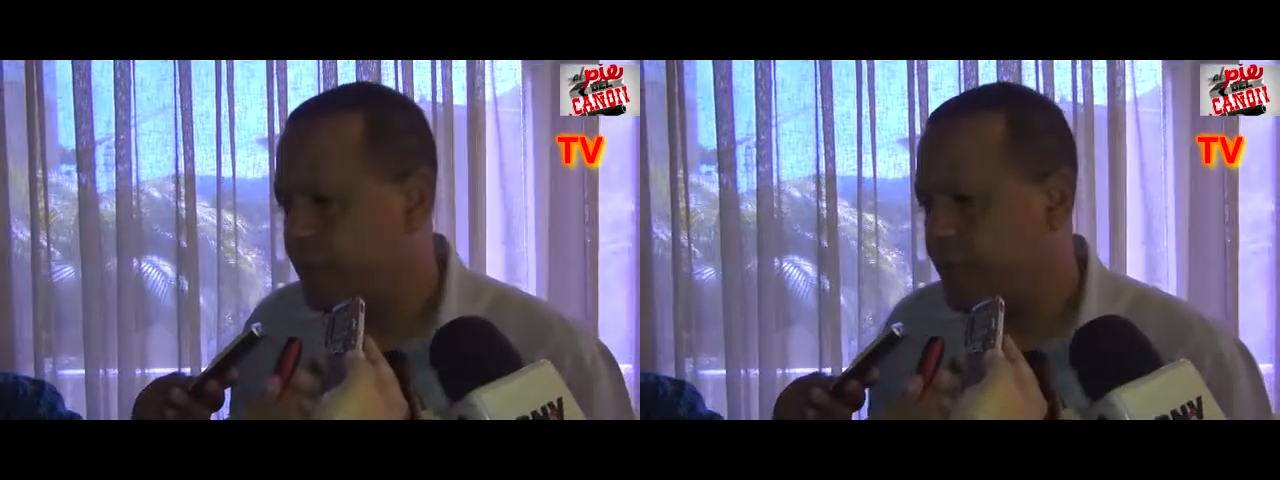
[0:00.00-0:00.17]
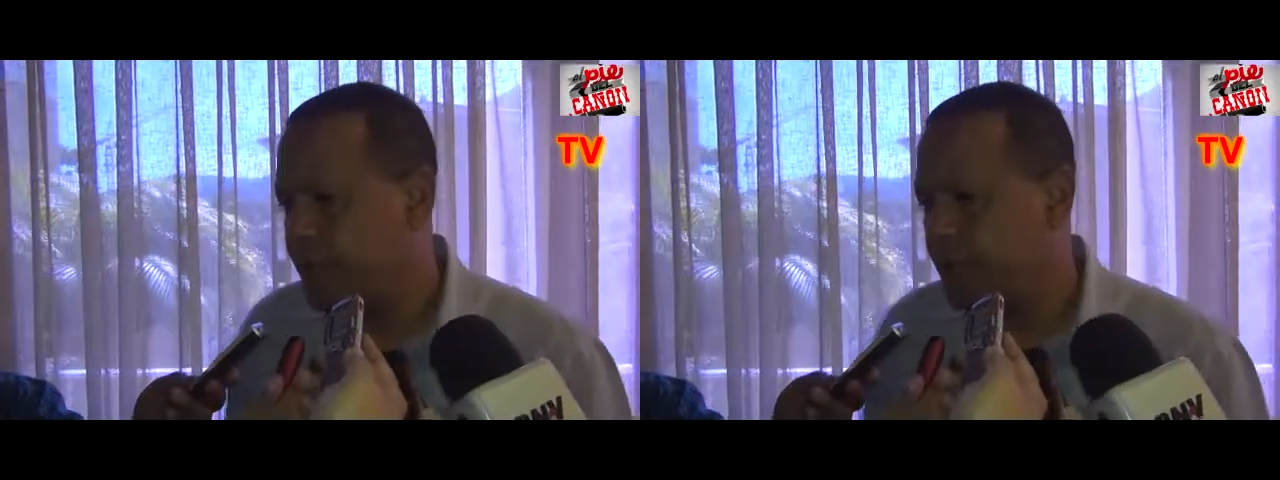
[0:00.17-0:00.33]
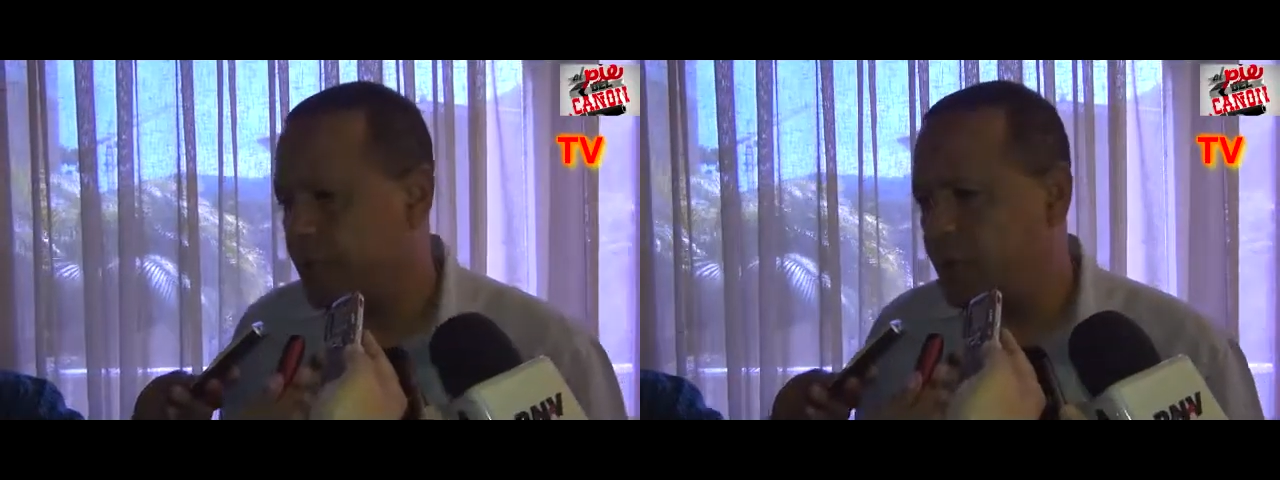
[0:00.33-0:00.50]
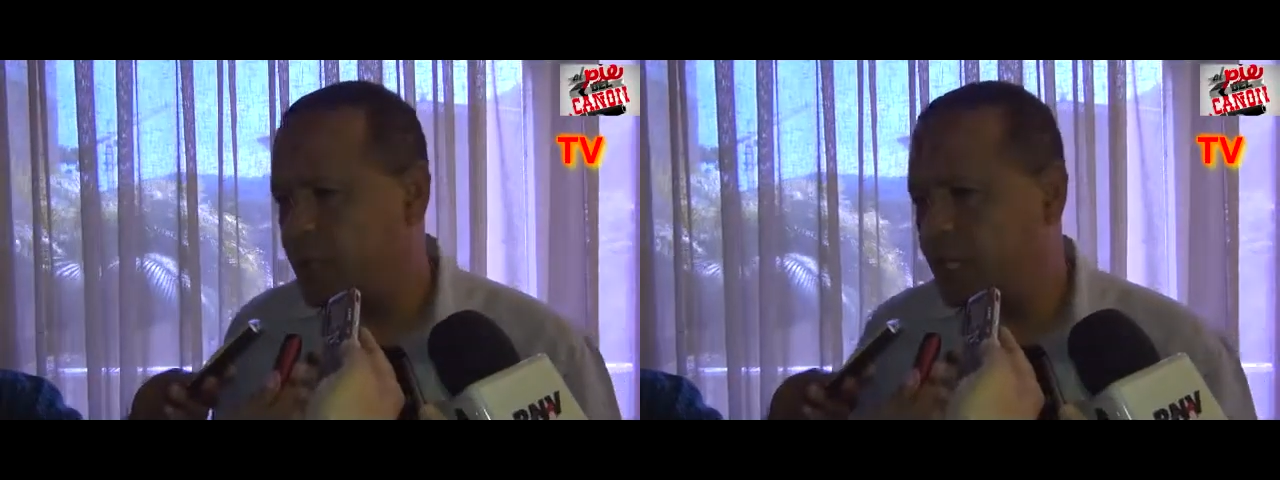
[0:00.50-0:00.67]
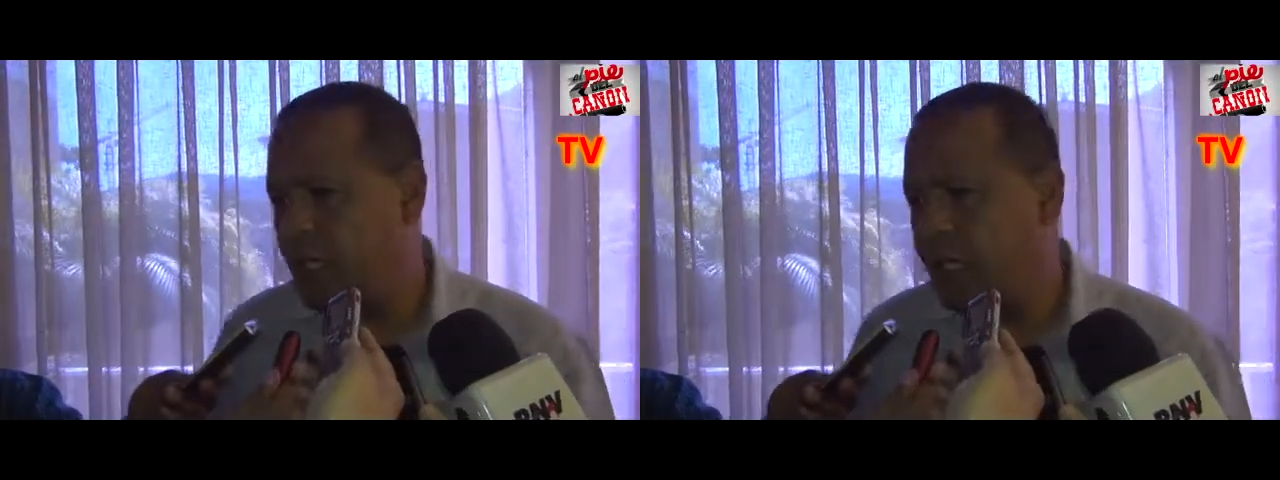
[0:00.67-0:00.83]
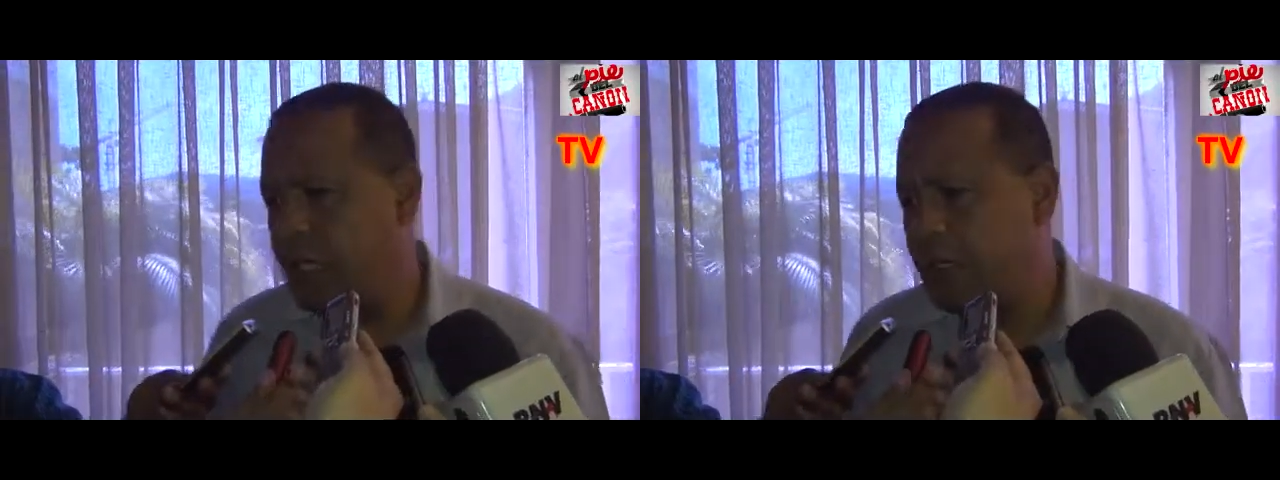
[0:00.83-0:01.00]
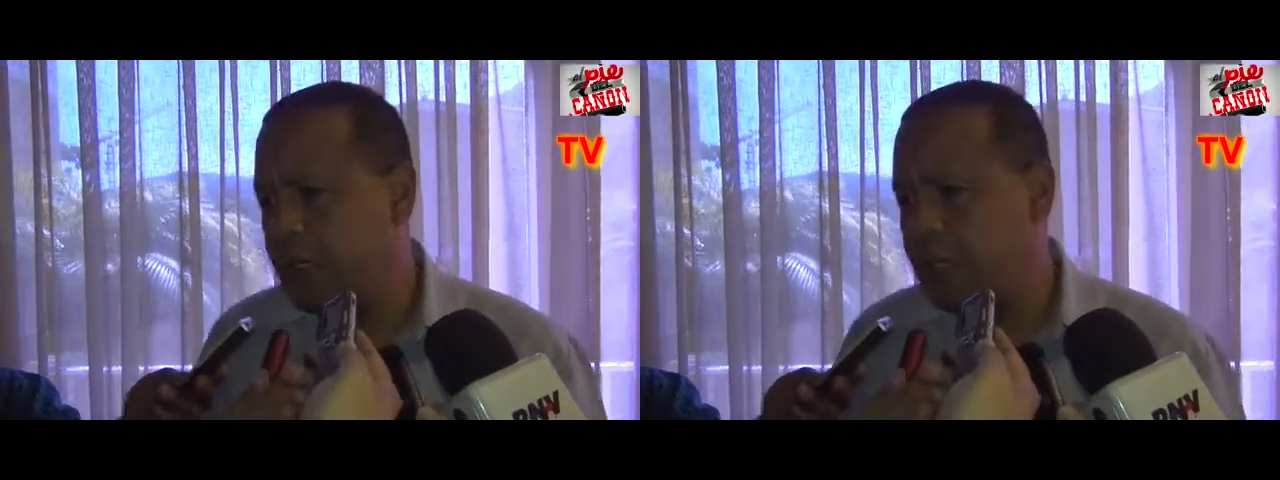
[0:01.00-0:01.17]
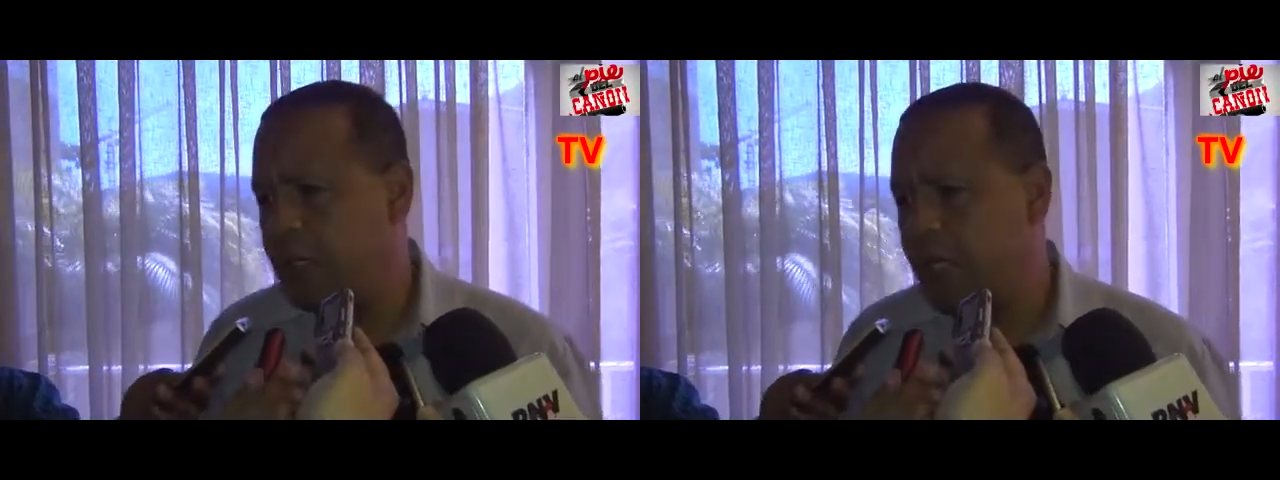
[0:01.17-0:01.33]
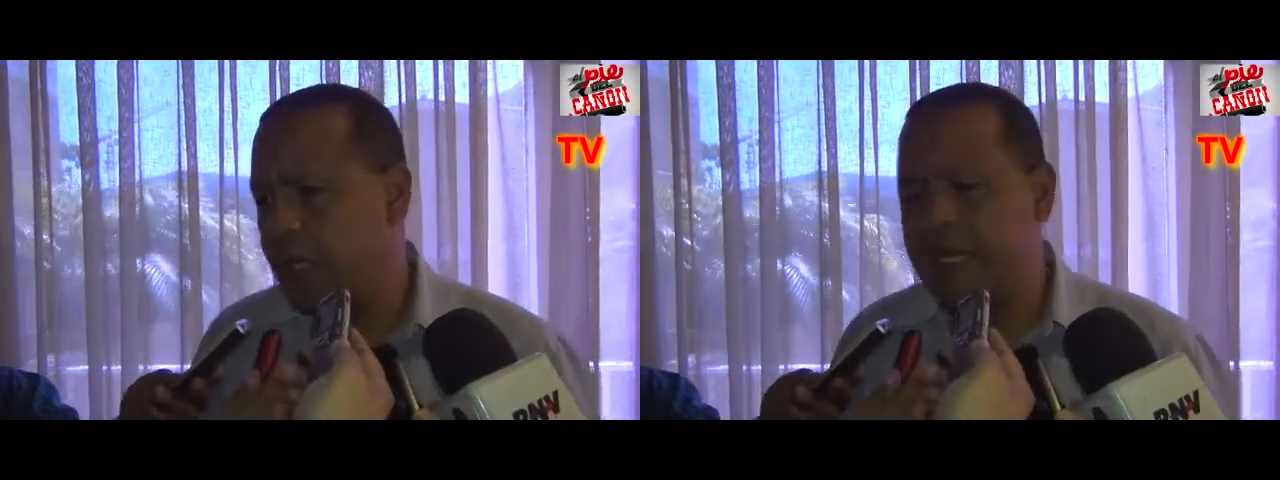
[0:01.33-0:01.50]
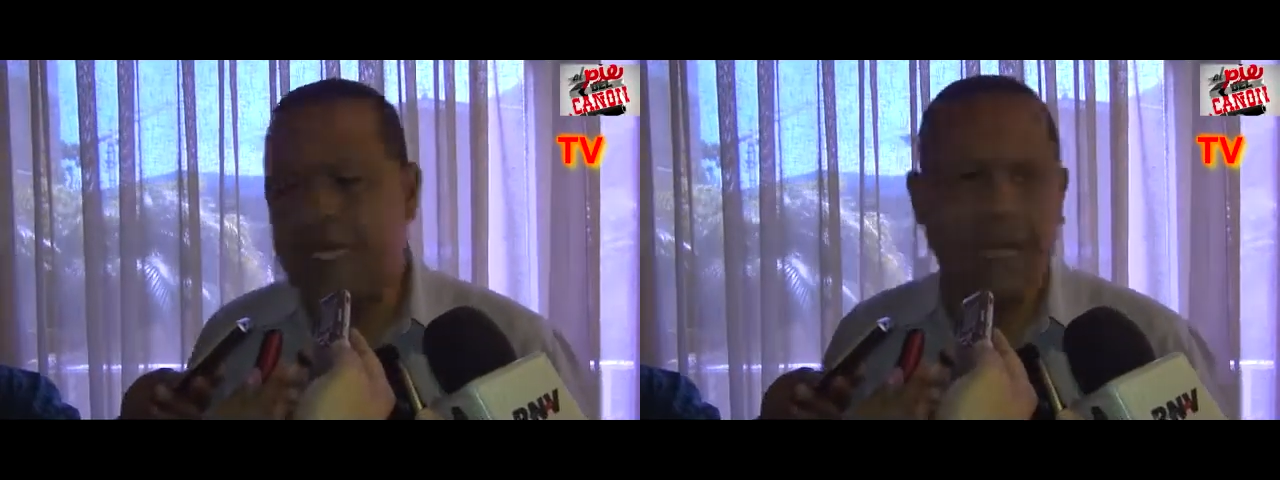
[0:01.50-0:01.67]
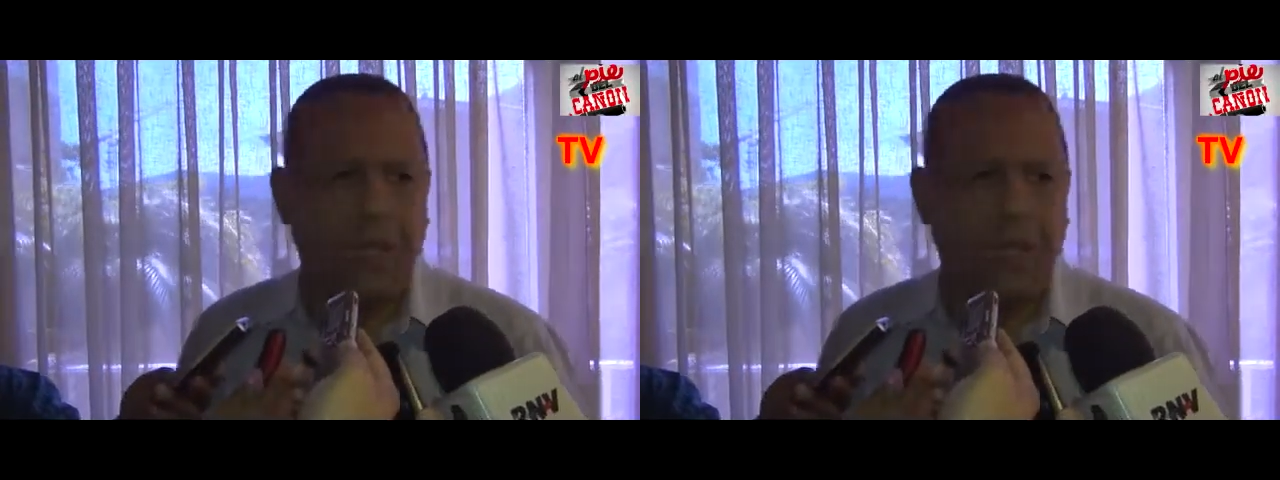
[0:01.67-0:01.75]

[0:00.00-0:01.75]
de lo que se haya